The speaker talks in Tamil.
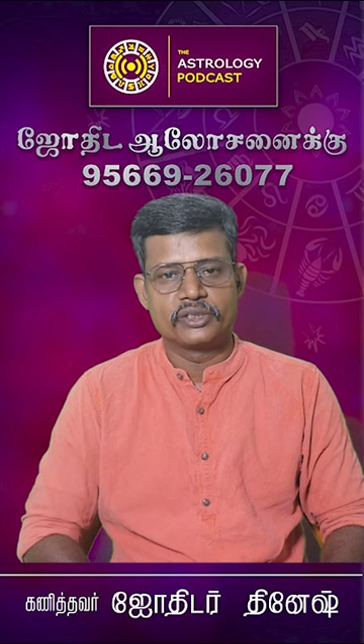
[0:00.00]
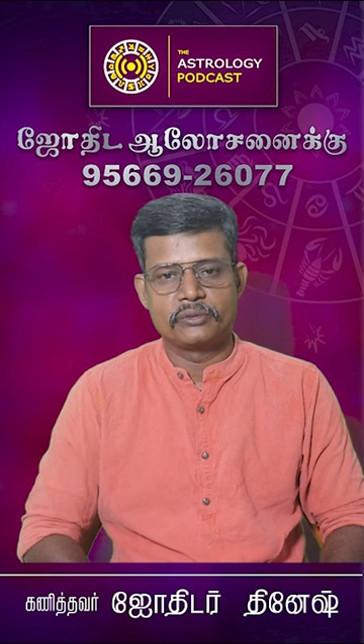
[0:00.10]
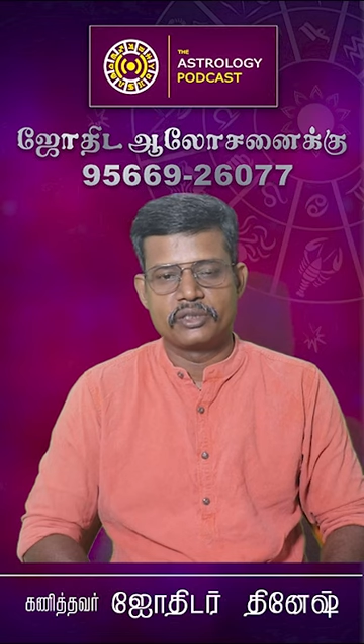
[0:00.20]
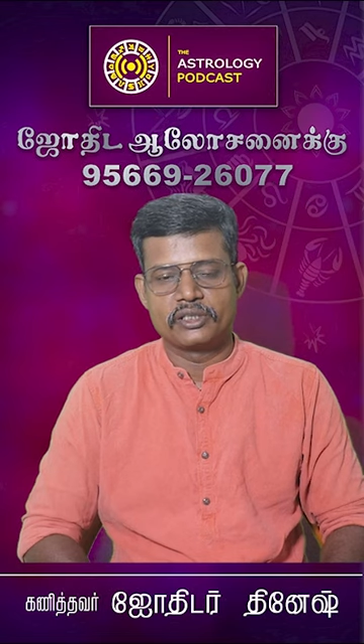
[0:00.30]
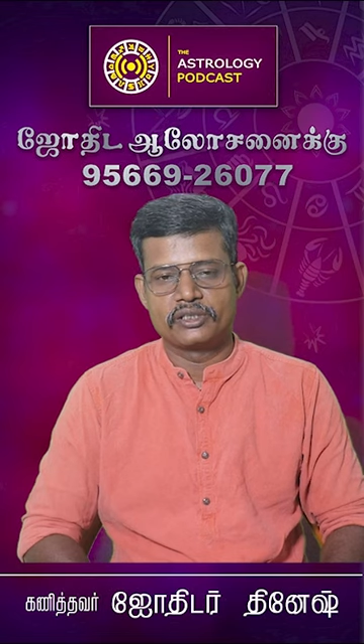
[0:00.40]

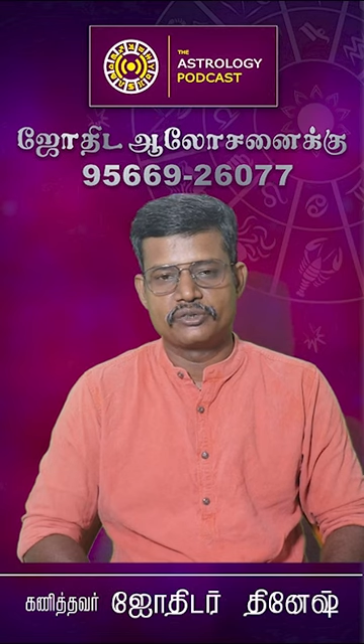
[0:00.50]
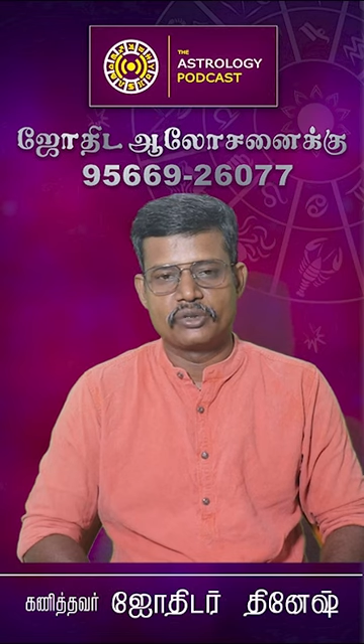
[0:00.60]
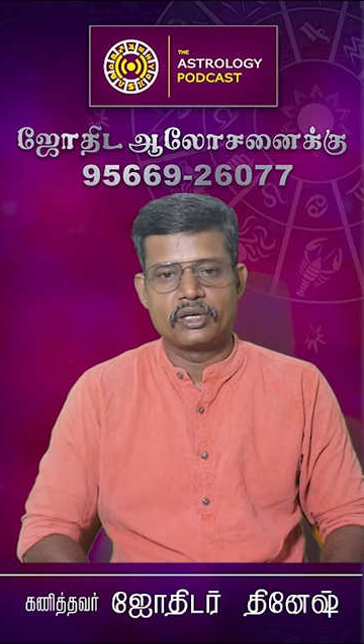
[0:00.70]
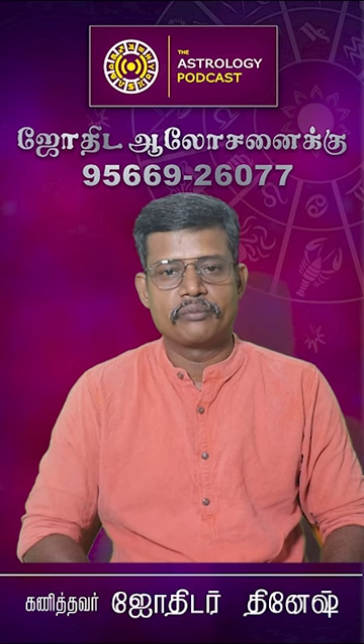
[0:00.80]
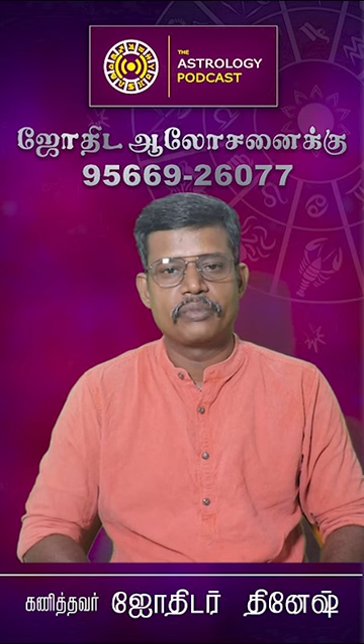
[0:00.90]
அப்படிங்கிறத
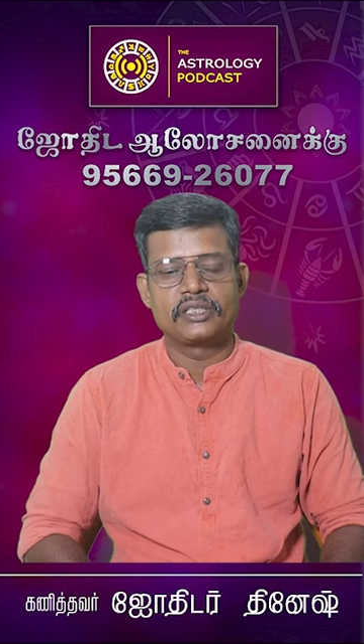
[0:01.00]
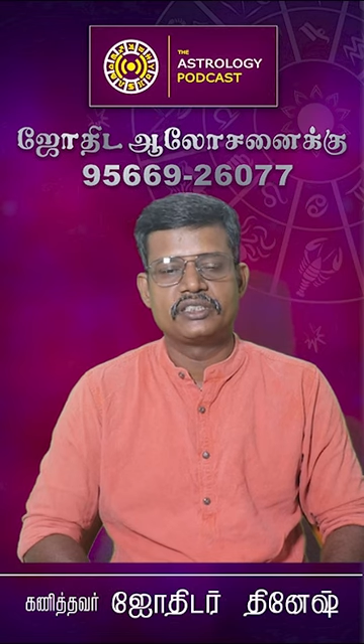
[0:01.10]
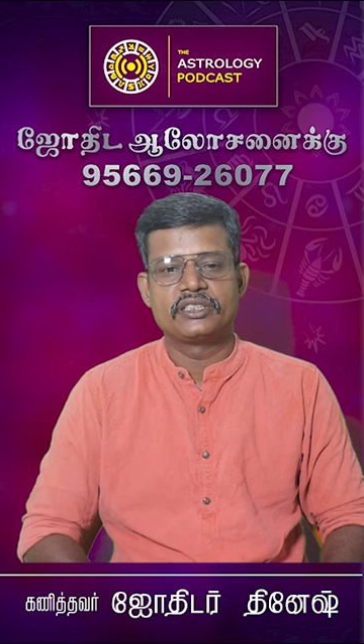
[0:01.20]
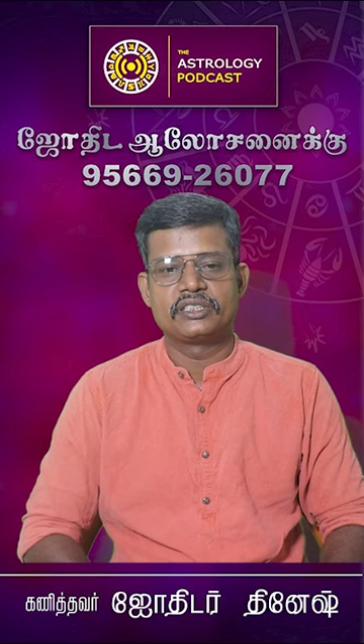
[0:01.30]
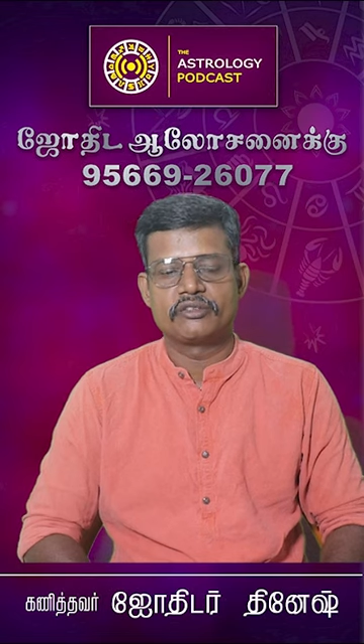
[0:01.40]
சொல்லலாம்
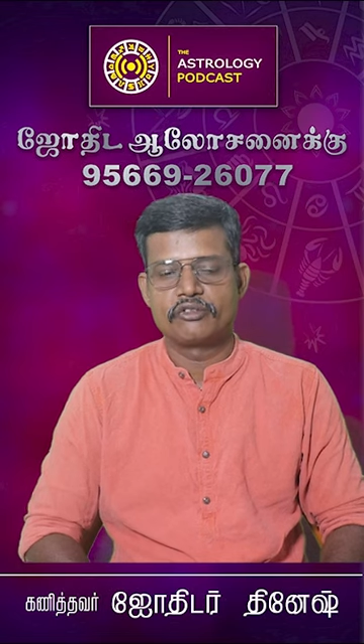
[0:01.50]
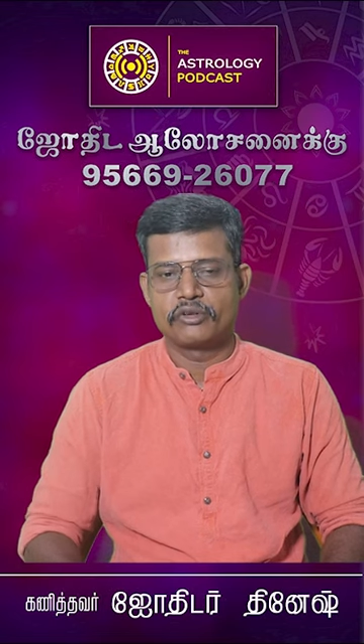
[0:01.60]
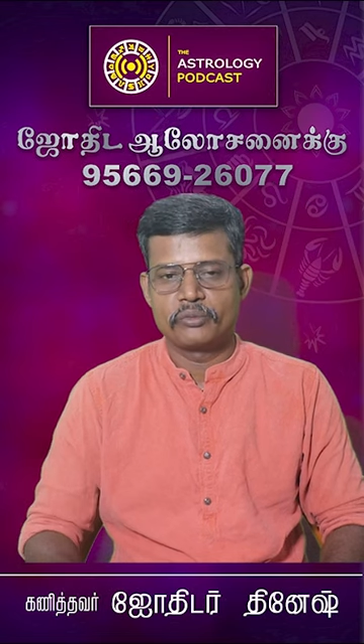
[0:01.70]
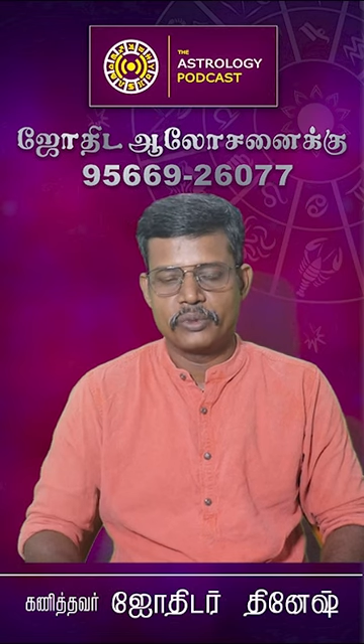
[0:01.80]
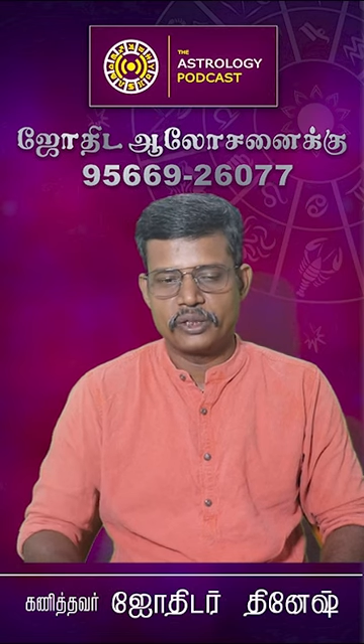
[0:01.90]
படிச்சுட்டு
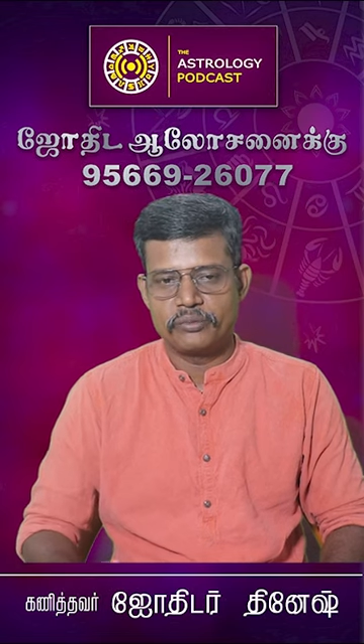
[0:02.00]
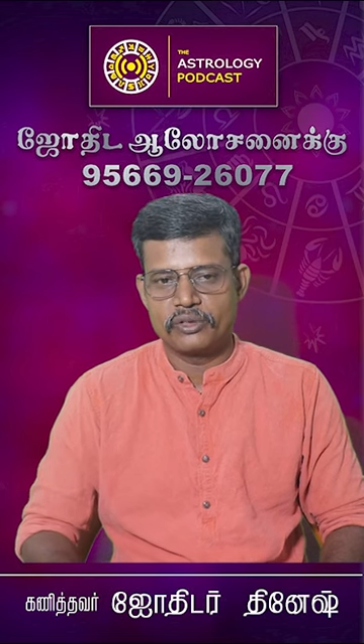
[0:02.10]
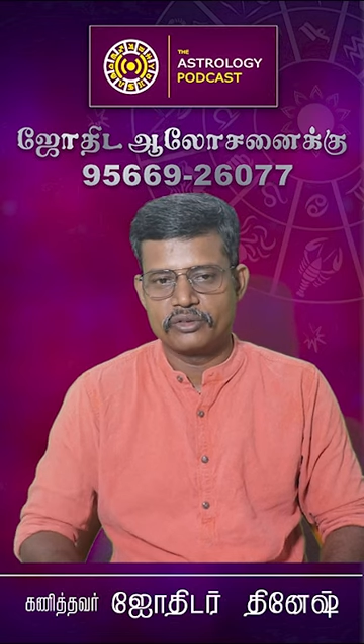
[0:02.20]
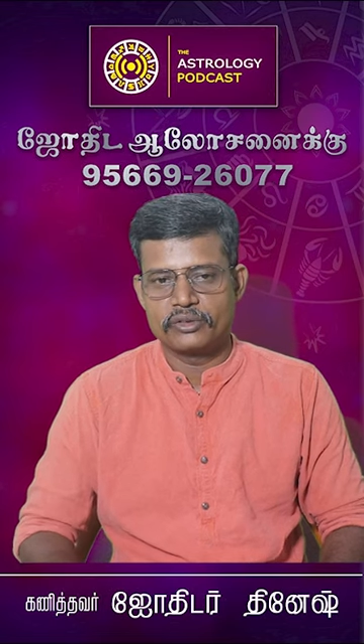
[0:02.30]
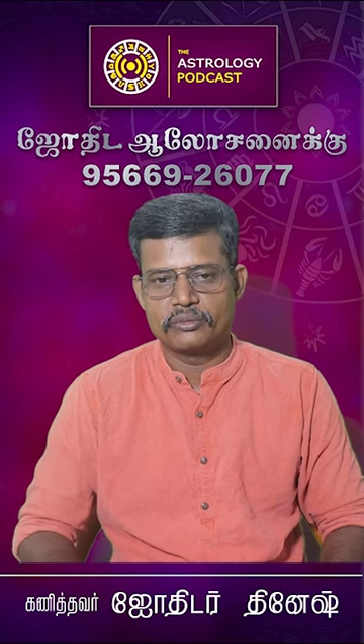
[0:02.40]
இருக்கவங்களுக்கு
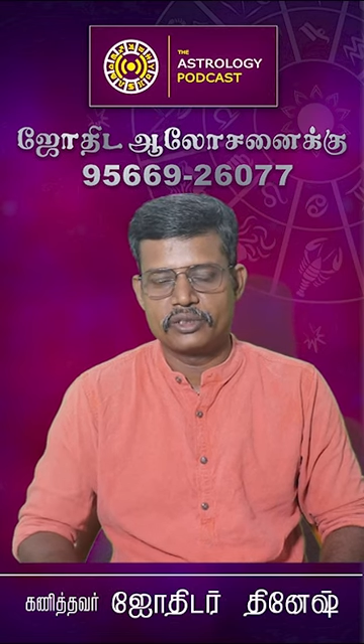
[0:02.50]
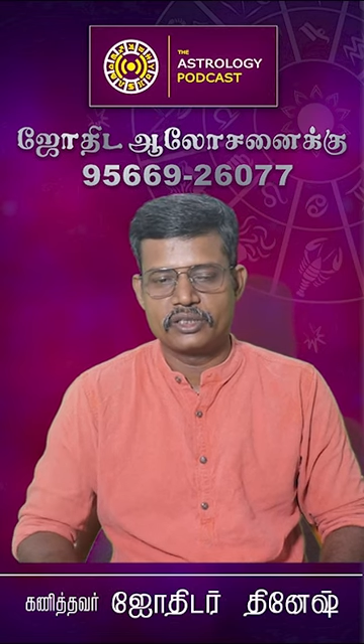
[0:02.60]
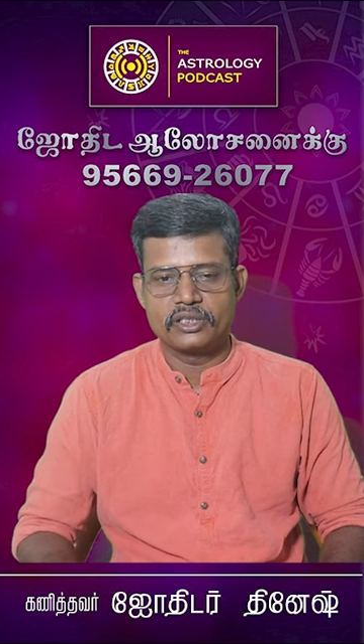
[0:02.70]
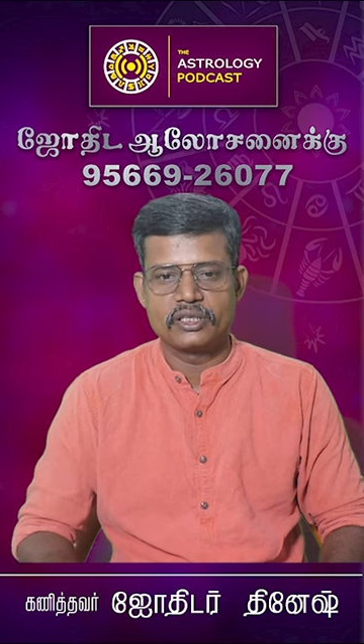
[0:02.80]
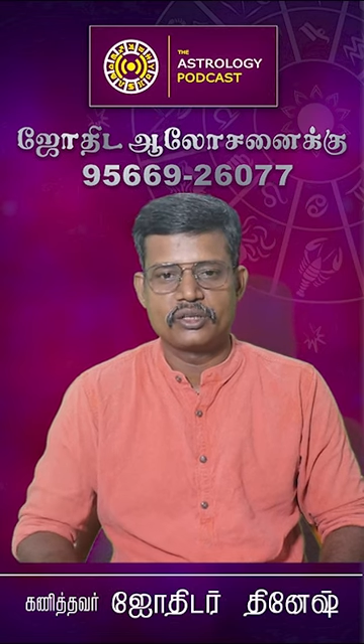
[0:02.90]
படிப்பில் வந்து
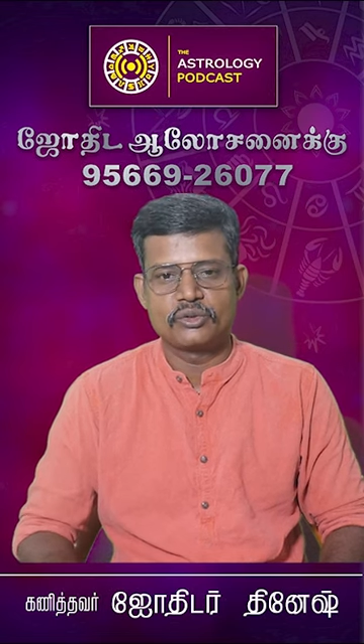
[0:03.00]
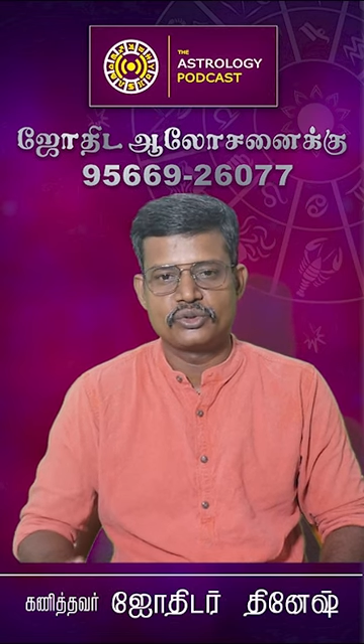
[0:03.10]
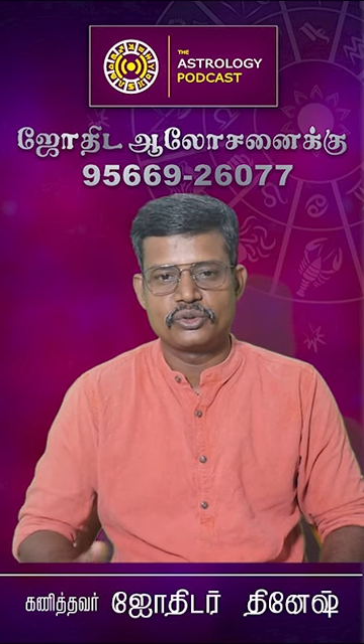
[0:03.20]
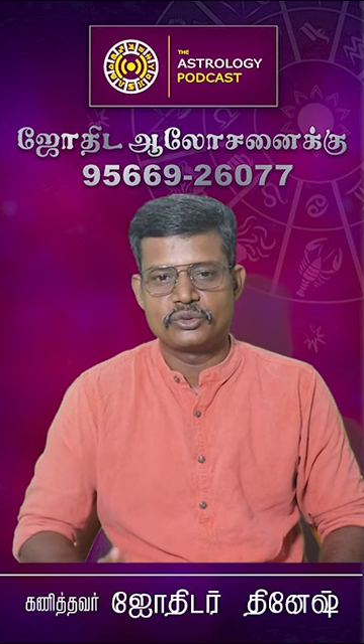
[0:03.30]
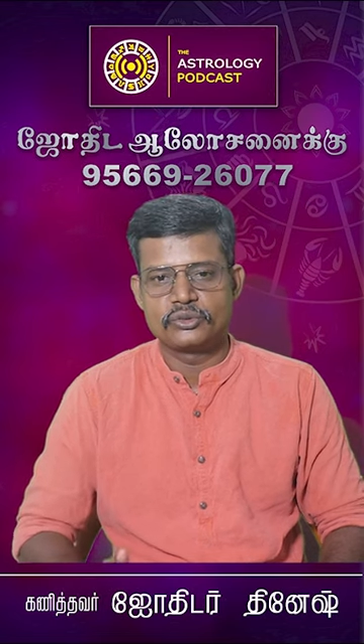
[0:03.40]
பார்த்திங்கனாக்கா
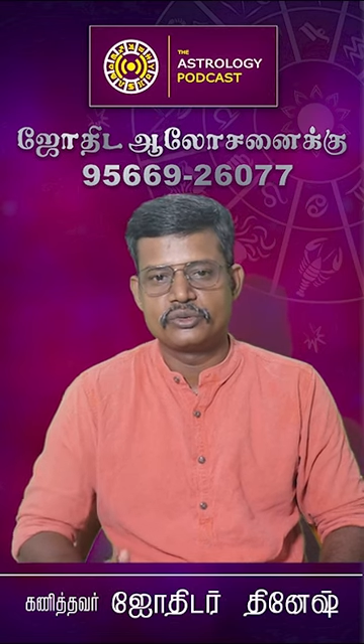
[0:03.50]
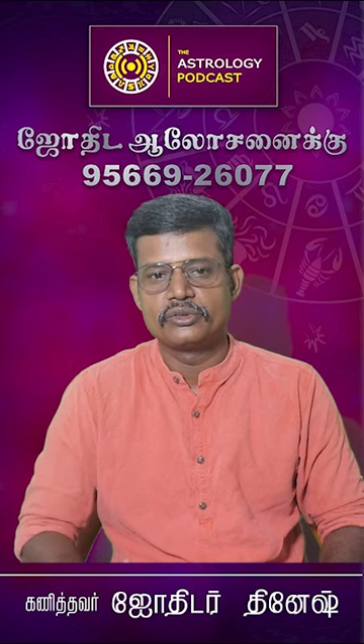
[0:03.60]
கொஞ்சம்